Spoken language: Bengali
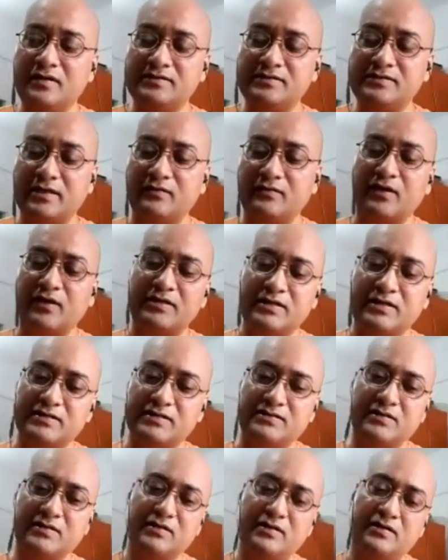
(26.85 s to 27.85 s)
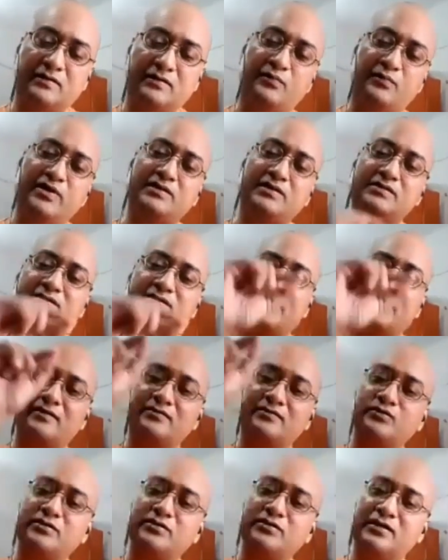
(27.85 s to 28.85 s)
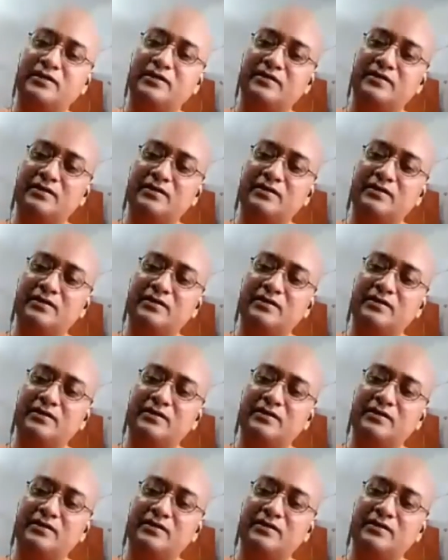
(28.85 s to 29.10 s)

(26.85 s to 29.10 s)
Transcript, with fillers: যেন একটি বৃত্তের দুটি